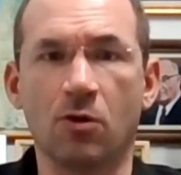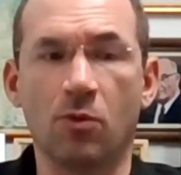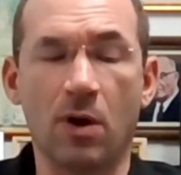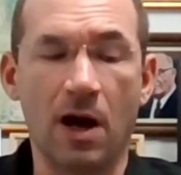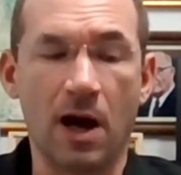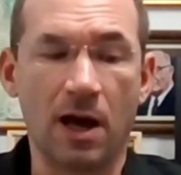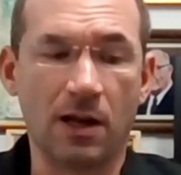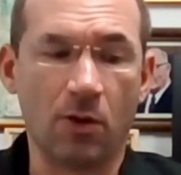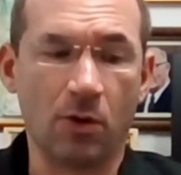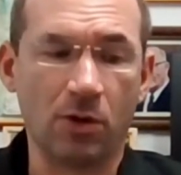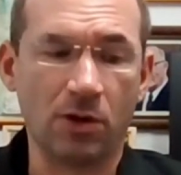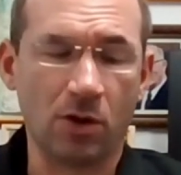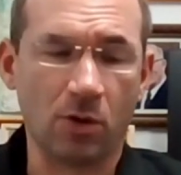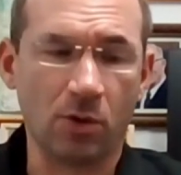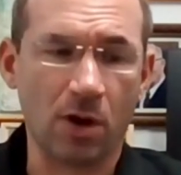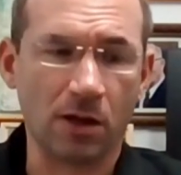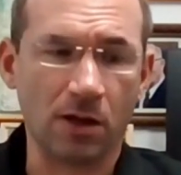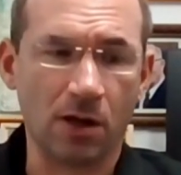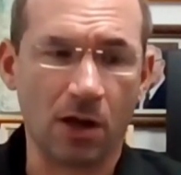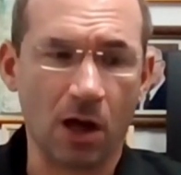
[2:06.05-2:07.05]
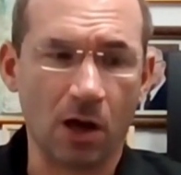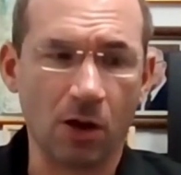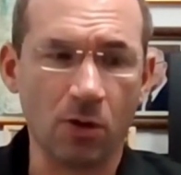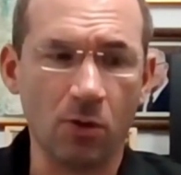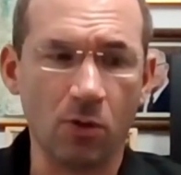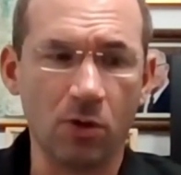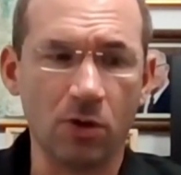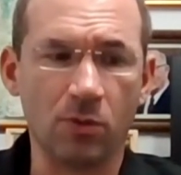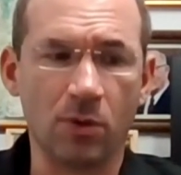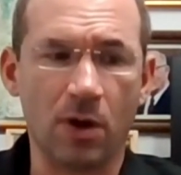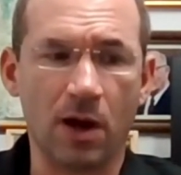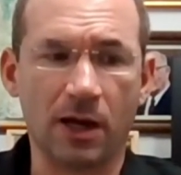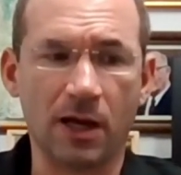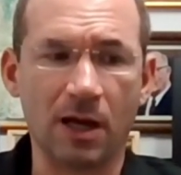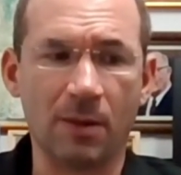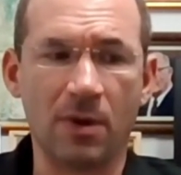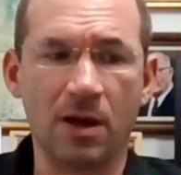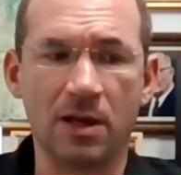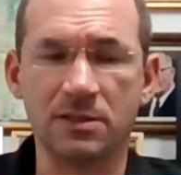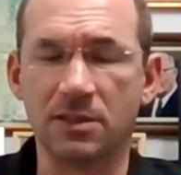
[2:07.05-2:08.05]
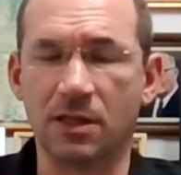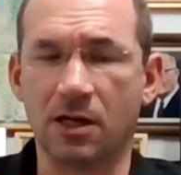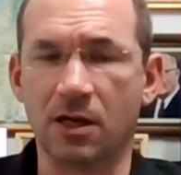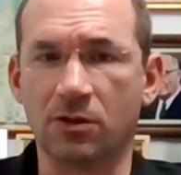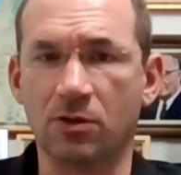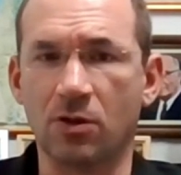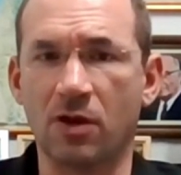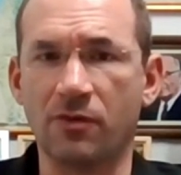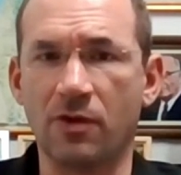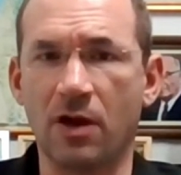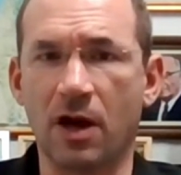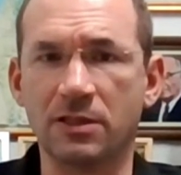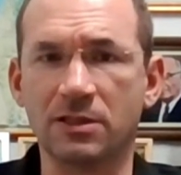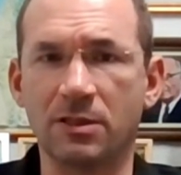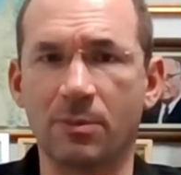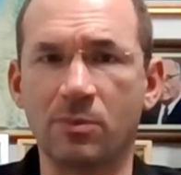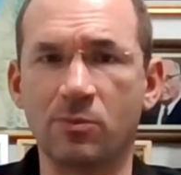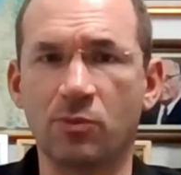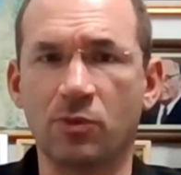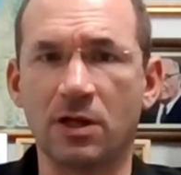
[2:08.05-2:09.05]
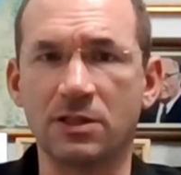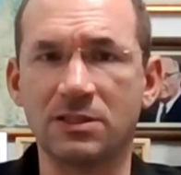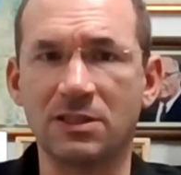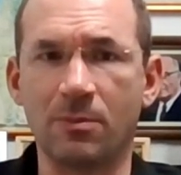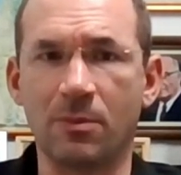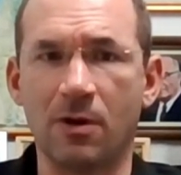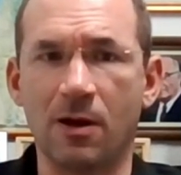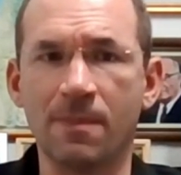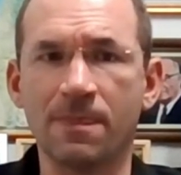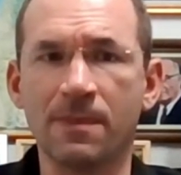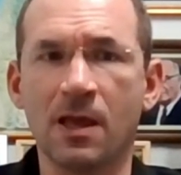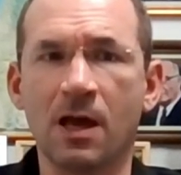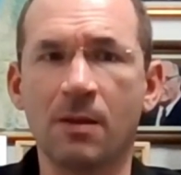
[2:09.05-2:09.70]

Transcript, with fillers: وانا اريد هنا ان اقول وكما ذكرتها في اكثر من مناسبه